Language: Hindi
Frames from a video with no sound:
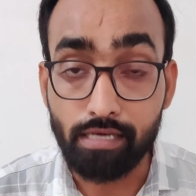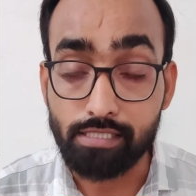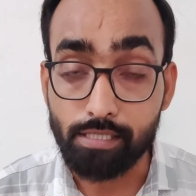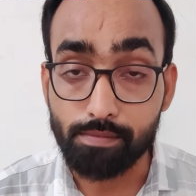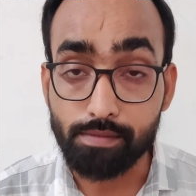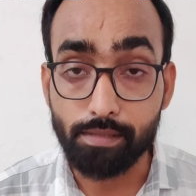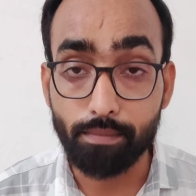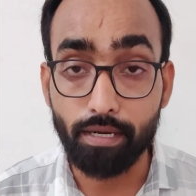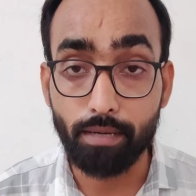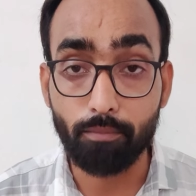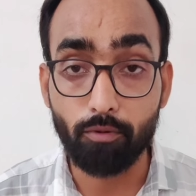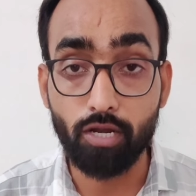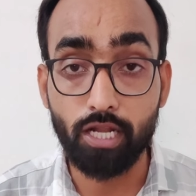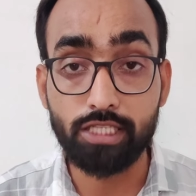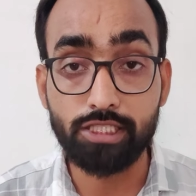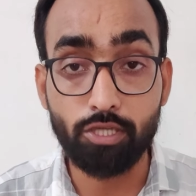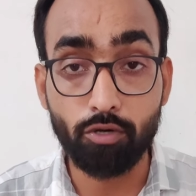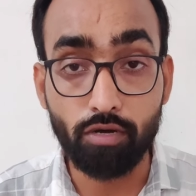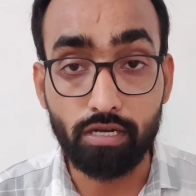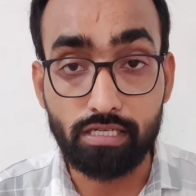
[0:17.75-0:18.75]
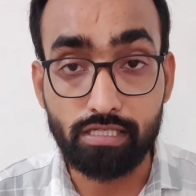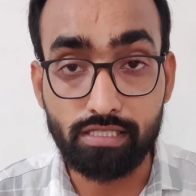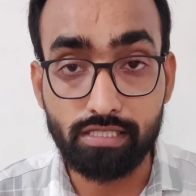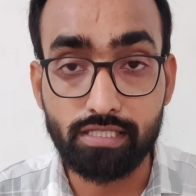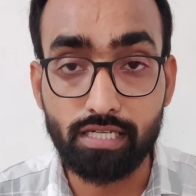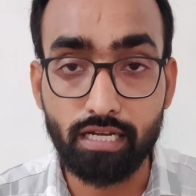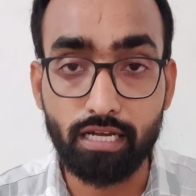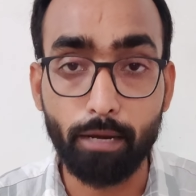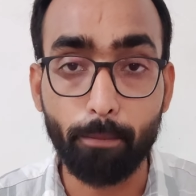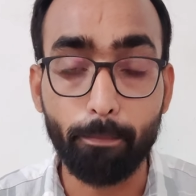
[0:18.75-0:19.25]
सबसे पहले बोलना चाहूंगा
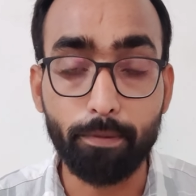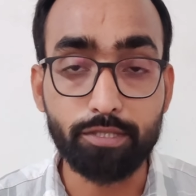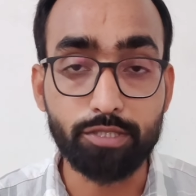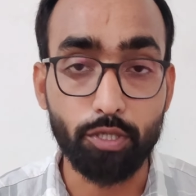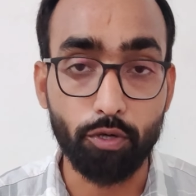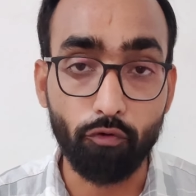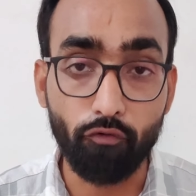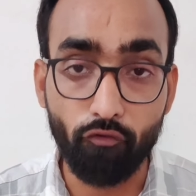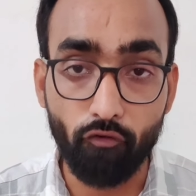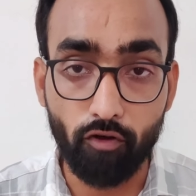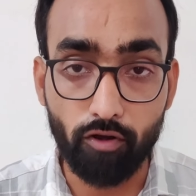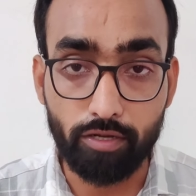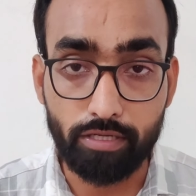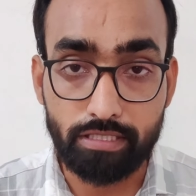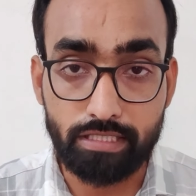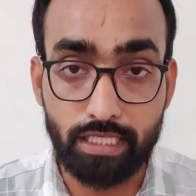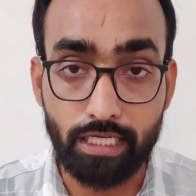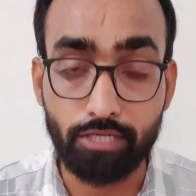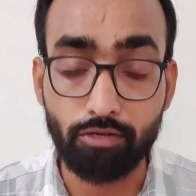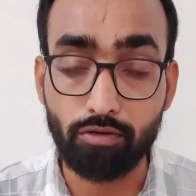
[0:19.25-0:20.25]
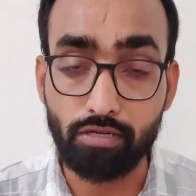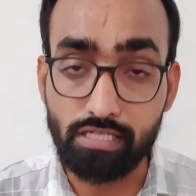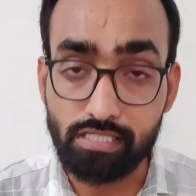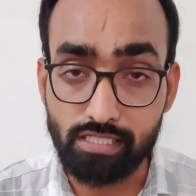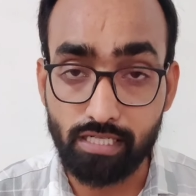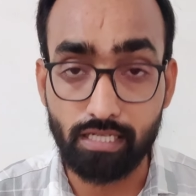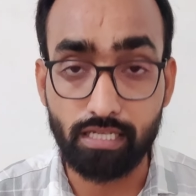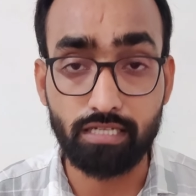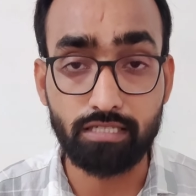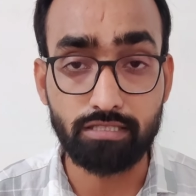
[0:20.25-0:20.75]
इंस्टाग्राम पर जरूर फॉलो कीजिए क्योंकि इस
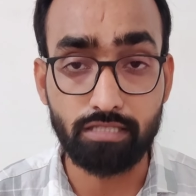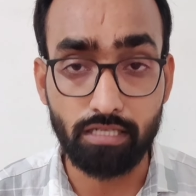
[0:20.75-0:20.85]
तरह की